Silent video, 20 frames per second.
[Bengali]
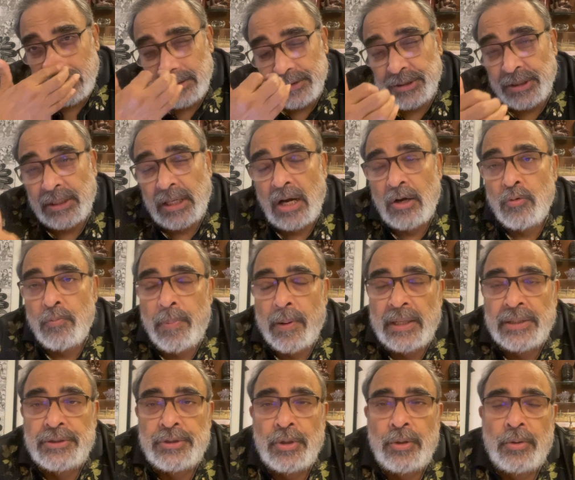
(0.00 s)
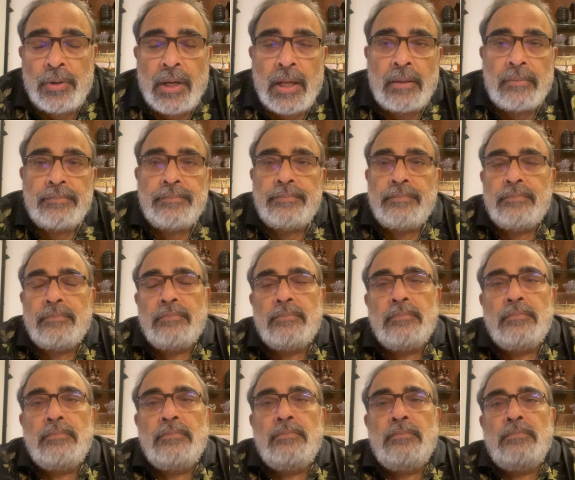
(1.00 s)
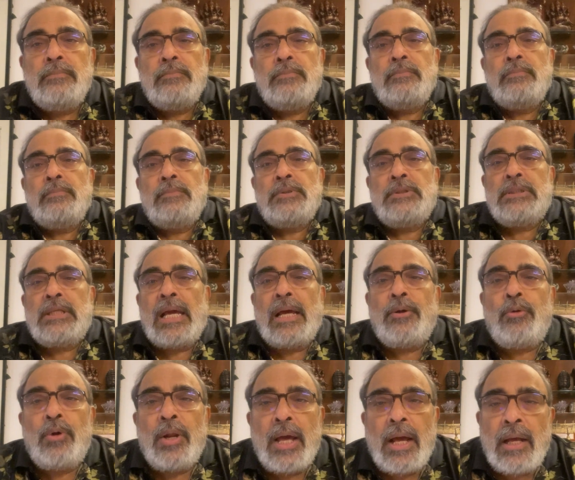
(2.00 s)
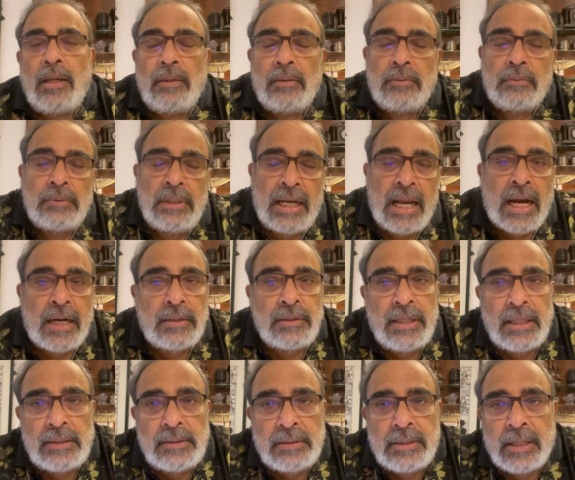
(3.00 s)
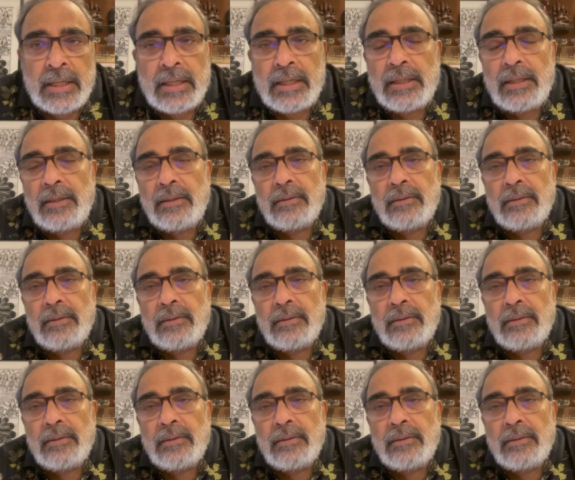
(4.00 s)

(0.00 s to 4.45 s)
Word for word: সেটার উপায় ছিল না কেননা লন্ডন থেকে